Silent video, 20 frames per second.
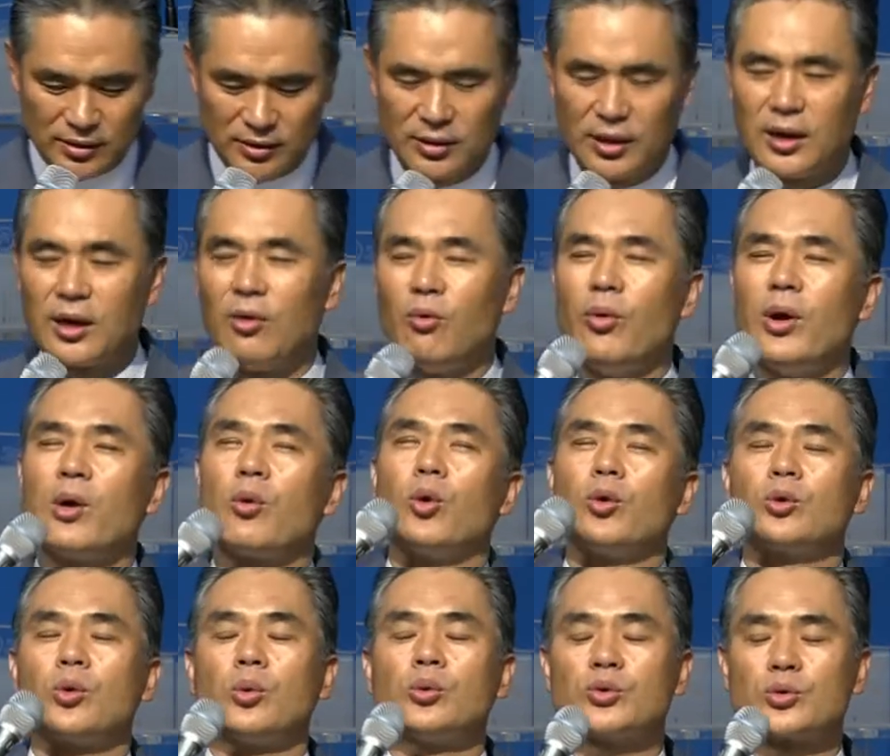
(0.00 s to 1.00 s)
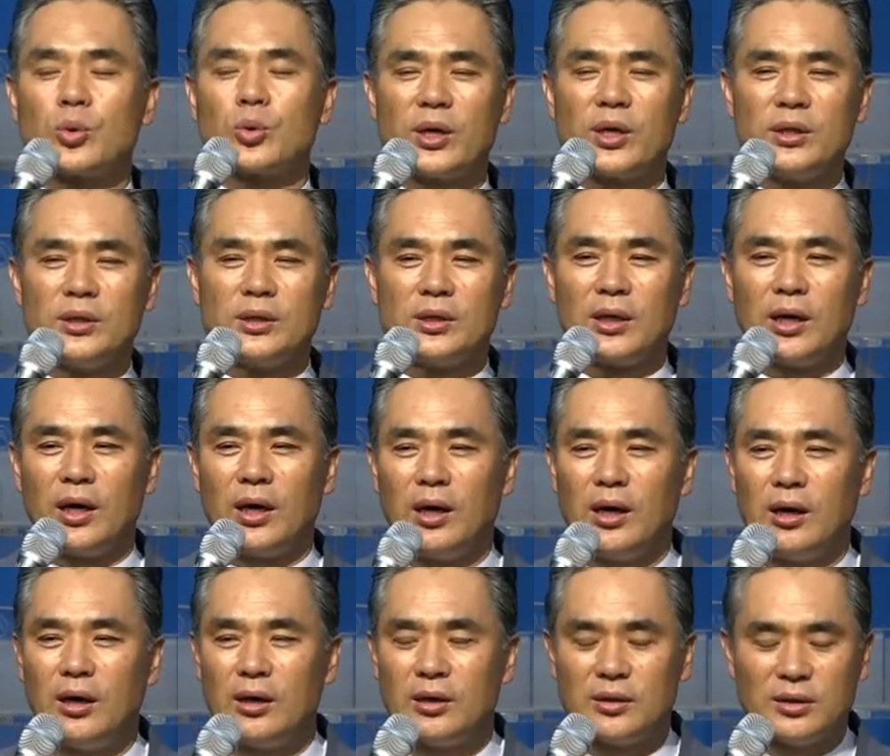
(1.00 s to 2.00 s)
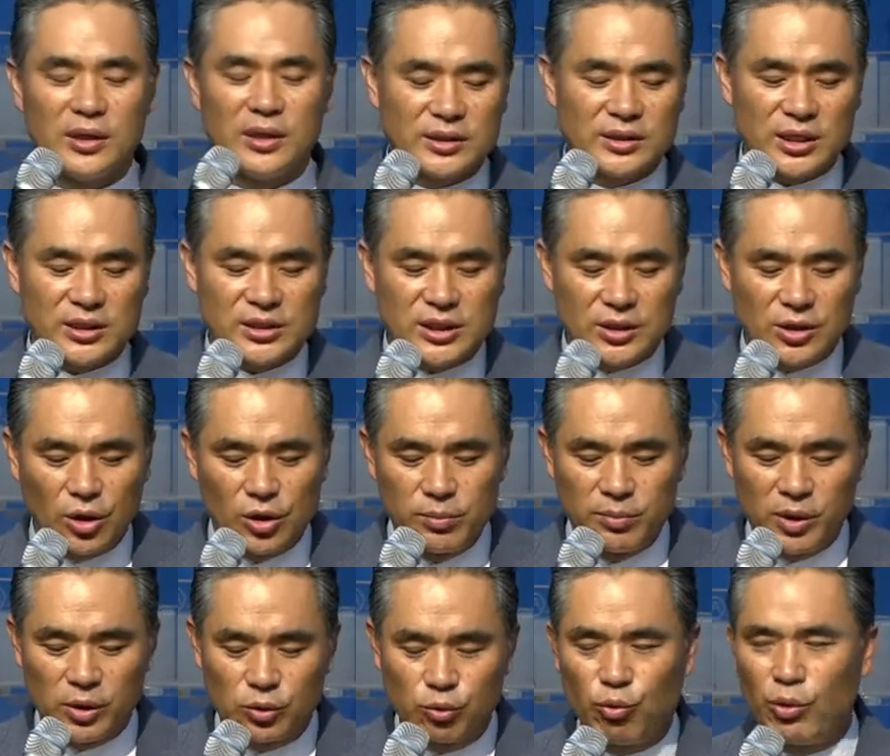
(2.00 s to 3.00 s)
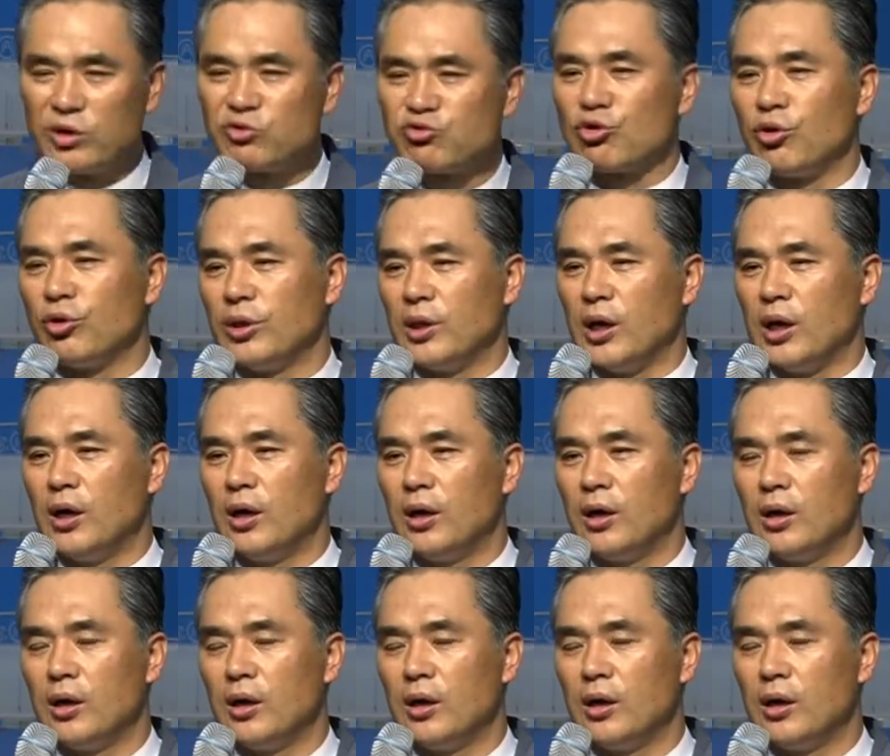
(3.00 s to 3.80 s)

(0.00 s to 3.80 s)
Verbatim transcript: 내가 왜 고통 속에 있는가? 내 자식 10명은 왜 죽었나?